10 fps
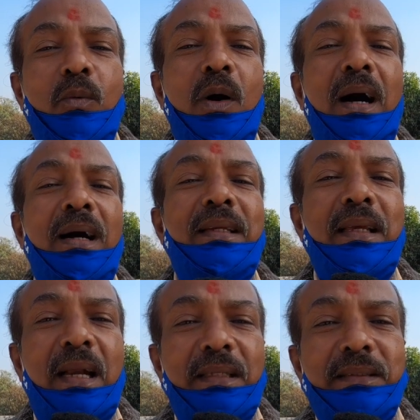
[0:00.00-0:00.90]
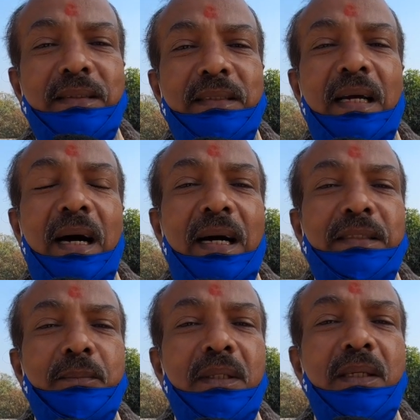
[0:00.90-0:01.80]
वहाँ की राजनीति
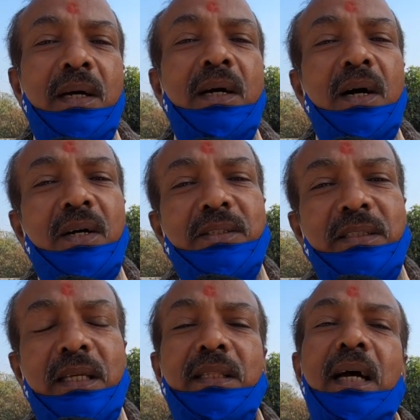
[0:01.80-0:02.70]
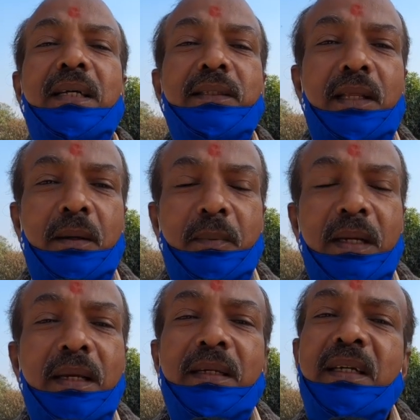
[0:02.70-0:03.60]
आज भी अस्थिरता की तरफ
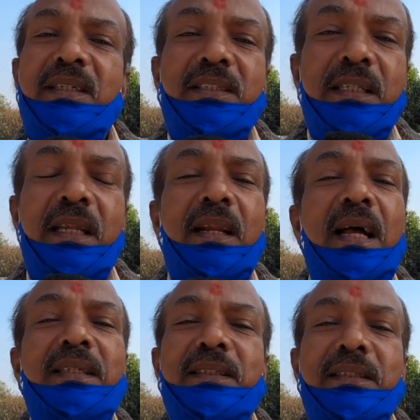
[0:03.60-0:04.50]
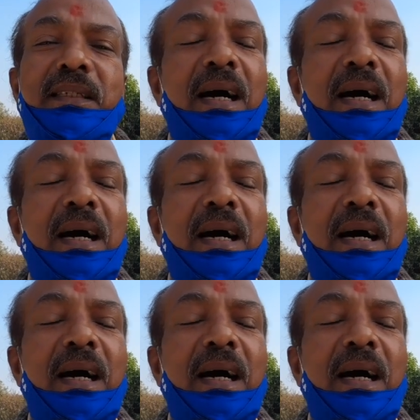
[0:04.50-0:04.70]
है स्थिर राजनीति